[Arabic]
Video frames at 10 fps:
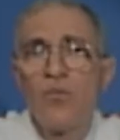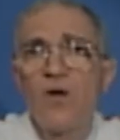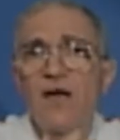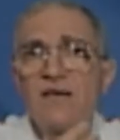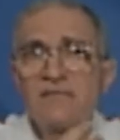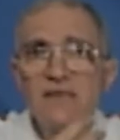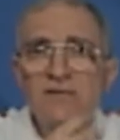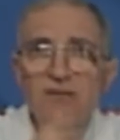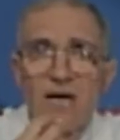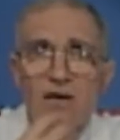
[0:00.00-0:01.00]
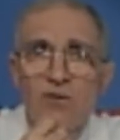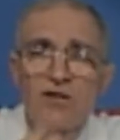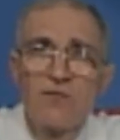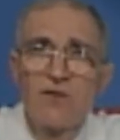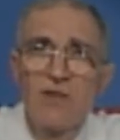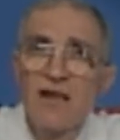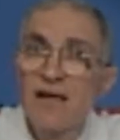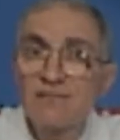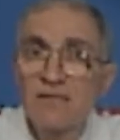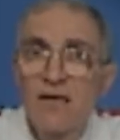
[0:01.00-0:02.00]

ونزيل الشعر اول شيء بالملقط